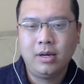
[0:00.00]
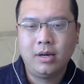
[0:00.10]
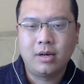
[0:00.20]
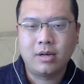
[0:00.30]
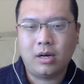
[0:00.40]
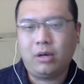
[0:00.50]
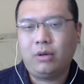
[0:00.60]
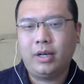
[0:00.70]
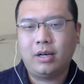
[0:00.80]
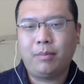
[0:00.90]
然后
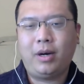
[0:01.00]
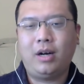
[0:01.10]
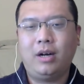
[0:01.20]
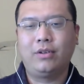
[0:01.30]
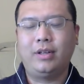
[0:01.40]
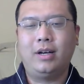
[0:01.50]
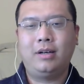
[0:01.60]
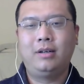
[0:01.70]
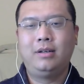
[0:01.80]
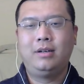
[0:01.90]
呢，这胖子呢，
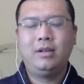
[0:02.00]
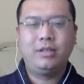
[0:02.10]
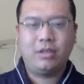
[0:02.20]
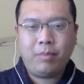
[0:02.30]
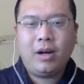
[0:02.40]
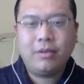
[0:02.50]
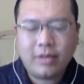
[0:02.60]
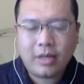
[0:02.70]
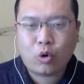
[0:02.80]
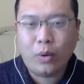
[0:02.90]
其实胖子
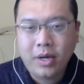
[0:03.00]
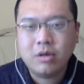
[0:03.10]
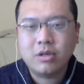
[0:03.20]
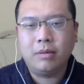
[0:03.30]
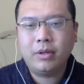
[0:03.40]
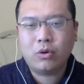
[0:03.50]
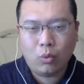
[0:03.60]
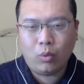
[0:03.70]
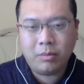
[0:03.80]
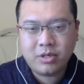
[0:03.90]
在回应什么？就是说
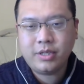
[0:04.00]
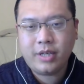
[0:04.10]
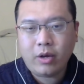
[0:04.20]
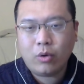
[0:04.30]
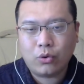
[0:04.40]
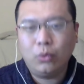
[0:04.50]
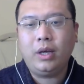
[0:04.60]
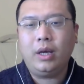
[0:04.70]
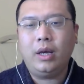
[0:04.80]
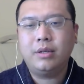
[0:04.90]
我们之前有个总
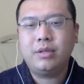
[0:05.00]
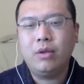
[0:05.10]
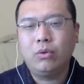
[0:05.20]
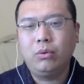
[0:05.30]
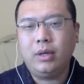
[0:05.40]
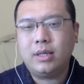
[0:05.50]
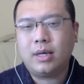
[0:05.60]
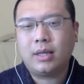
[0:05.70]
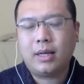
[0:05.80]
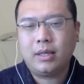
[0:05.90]
理，前总理加
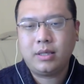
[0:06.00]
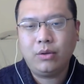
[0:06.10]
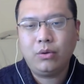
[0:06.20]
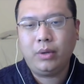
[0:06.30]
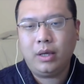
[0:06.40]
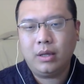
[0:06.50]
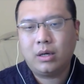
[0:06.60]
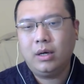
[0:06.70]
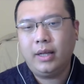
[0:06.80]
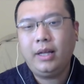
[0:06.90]
拿大的前总理
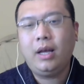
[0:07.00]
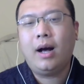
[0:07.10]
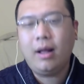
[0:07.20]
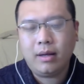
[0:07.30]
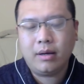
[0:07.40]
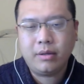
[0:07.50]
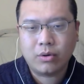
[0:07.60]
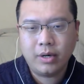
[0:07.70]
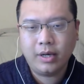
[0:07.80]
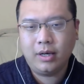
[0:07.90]
克雷蒂安，就是
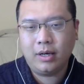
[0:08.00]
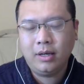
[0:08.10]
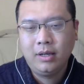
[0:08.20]
那个